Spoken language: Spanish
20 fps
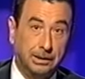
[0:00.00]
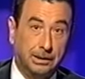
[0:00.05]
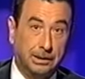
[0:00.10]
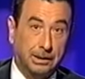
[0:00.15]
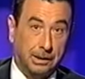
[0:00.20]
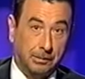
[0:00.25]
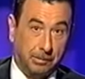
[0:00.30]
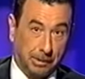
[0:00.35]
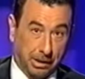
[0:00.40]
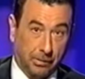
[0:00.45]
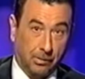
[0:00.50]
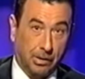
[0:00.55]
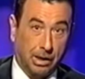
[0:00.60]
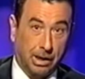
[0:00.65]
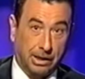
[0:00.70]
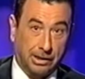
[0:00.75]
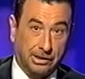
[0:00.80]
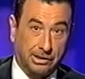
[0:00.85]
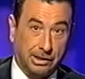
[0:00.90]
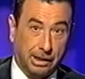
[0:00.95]
la película de
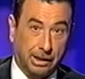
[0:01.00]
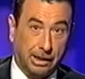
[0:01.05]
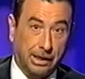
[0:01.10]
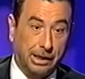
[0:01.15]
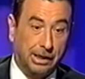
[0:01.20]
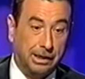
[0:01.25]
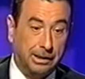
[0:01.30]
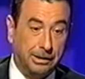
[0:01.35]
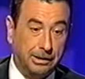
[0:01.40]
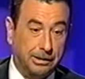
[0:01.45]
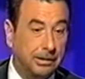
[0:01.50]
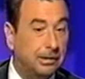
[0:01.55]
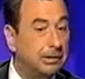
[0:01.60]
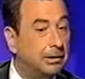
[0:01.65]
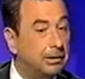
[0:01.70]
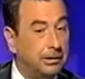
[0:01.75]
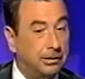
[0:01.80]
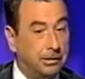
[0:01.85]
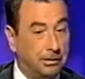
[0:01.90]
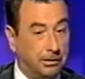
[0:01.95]
Richard Gere,
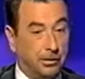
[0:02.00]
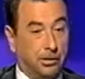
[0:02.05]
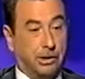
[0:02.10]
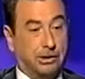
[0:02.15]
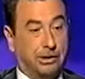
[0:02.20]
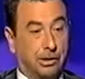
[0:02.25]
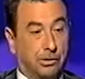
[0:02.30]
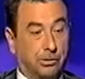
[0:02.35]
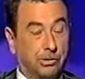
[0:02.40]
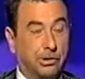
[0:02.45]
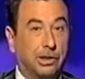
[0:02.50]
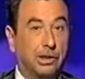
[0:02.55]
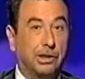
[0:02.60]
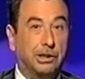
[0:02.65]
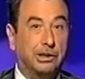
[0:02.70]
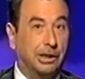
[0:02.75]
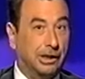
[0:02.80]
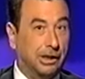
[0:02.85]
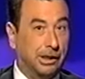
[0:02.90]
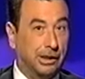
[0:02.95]
con ese coche
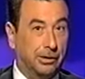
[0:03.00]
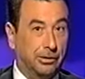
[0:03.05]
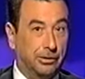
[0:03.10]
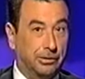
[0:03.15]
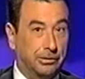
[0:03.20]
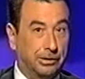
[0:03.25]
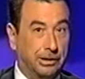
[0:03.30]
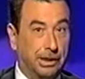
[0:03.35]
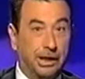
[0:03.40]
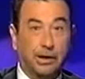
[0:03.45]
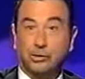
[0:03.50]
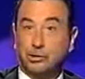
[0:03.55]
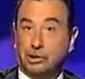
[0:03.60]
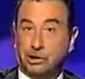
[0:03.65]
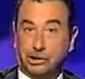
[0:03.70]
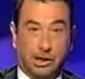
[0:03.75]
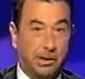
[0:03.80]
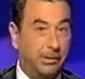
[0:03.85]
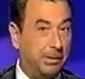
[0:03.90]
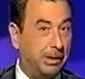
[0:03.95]
detenido que no se
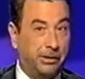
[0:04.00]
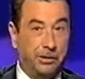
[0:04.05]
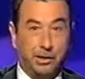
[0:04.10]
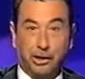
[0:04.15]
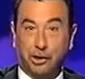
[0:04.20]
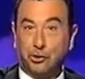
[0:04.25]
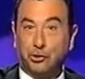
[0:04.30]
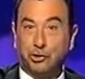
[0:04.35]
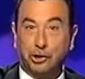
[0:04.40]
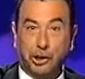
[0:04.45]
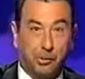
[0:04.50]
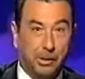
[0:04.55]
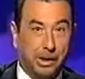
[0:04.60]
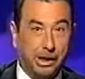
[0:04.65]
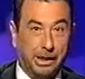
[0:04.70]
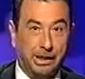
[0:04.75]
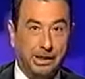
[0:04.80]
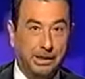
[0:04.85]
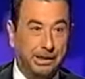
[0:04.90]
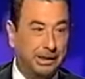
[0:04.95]
sabe hacia dónde va a
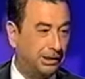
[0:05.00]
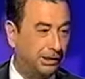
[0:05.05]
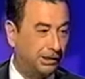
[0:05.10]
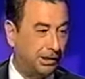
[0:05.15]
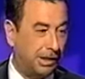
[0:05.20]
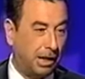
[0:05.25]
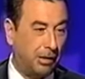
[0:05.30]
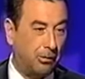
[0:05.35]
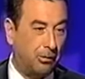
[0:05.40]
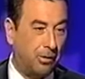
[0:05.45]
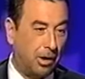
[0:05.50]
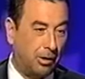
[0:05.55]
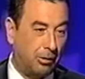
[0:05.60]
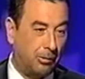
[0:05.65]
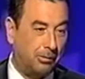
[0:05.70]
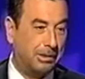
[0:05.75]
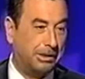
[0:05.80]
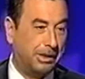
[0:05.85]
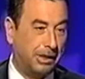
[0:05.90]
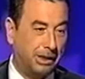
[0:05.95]
ir, si a una
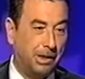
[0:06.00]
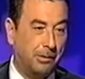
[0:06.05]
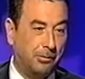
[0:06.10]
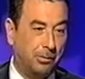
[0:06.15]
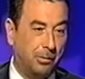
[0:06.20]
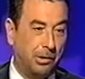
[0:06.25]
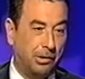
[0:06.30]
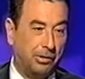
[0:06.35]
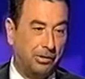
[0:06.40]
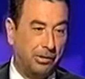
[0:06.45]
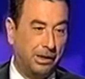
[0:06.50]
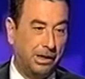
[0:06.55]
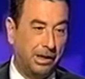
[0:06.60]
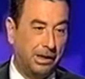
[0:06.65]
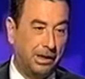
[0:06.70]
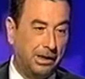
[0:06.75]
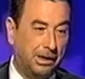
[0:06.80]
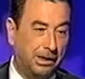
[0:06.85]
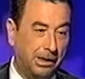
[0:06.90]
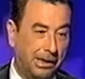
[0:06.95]
comisaría de policía,
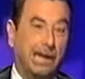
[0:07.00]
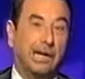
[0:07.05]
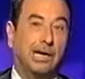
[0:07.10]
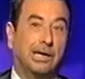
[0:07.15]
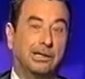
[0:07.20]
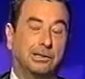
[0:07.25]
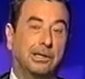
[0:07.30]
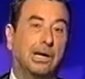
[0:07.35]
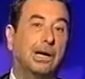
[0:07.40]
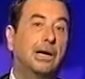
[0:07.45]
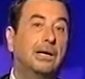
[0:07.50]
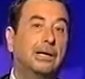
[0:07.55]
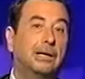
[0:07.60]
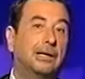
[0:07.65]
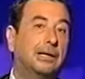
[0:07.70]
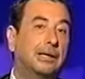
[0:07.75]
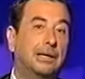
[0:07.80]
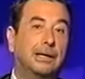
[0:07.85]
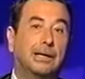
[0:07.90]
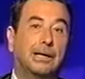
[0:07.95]
a casa
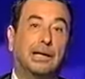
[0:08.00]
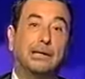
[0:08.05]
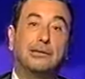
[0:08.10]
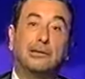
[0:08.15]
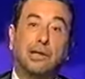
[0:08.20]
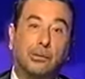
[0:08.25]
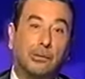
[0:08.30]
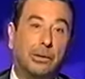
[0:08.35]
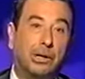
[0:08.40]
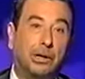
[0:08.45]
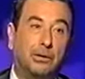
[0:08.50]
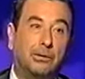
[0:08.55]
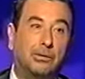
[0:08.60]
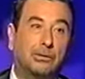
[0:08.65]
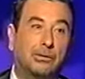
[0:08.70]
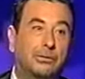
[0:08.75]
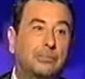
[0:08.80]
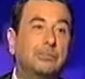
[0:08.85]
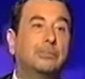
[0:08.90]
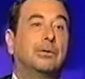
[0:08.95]
al trabajo.
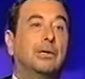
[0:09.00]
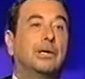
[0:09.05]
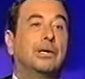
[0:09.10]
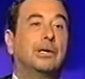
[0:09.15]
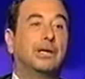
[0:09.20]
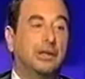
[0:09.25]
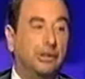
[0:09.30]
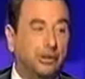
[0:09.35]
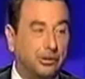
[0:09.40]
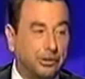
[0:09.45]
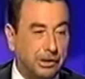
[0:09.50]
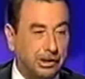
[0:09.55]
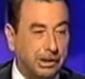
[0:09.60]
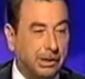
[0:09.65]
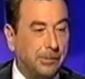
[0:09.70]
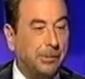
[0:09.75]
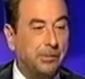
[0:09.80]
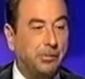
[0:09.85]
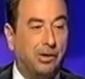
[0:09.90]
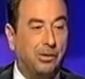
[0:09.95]
No se sabe
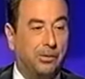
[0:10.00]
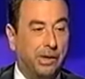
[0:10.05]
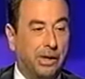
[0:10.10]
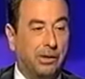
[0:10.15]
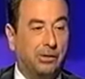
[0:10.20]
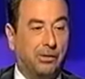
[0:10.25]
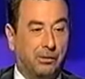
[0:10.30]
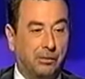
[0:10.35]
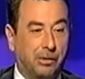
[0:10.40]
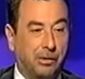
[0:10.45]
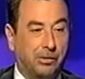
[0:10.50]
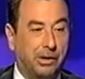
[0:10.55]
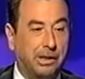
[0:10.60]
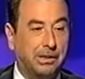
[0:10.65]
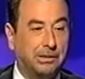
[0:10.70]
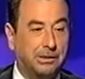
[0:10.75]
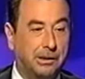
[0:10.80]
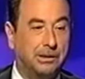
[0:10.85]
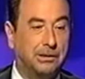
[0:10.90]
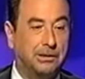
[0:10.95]
muy bien lo que va a hacer
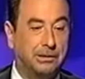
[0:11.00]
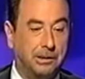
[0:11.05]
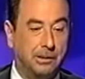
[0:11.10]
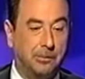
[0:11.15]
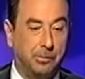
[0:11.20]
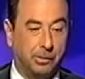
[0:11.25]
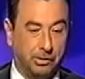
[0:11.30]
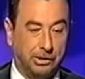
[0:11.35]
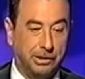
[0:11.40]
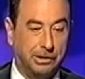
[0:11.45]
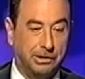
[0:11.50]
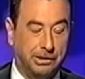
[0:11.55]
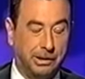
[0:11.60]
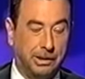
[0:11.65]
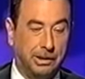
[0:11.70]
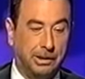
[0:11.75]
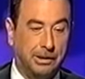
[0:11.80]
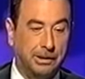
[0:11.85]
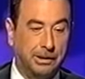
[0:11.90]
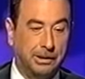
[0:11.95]
ese deportista,
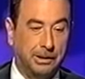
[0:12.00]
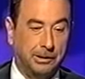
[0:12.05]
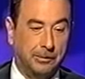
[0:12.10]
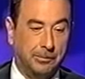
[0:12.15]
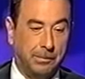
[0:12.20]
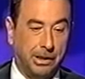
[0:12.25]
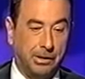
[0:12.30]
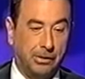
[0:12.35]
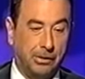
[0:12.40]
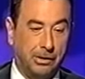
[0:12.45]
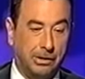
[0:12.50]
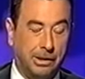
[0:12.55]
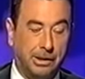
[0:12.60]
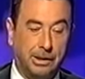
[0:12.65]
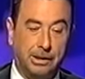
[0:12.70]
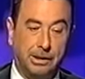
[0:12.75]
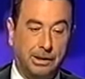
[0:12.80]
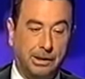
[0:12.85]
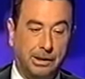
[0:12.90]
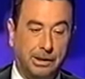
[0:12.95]

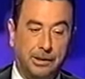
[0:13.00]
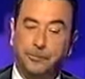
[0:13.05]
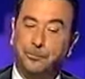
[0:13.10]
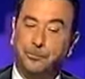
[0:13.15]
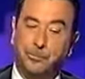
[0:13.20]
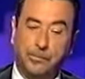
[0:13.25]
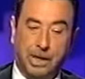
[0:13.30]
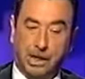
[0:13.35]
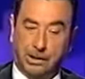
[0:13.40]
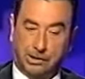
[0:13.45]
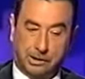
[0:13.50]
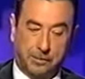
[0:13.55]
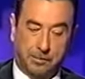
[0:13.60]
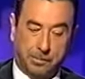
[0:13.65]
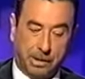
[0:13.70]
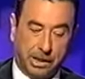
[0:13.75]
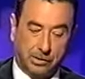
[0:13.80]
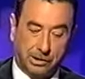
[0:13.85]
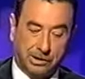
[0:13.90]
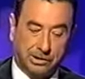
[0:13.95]
eh, ese
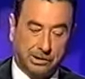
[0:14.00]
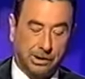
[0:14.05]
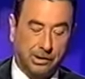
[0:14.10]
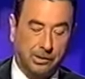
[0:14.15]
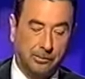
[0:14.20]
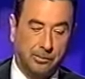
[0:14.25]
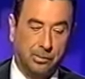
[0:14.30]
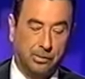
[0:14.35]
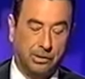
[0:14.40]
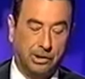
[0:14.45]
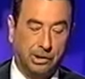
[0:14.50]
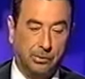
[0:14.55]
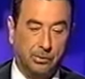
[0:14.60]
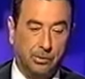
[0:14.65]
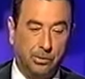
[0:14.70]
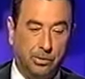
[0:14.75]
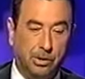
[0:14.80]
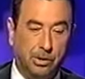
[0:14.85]
periodista deportivo.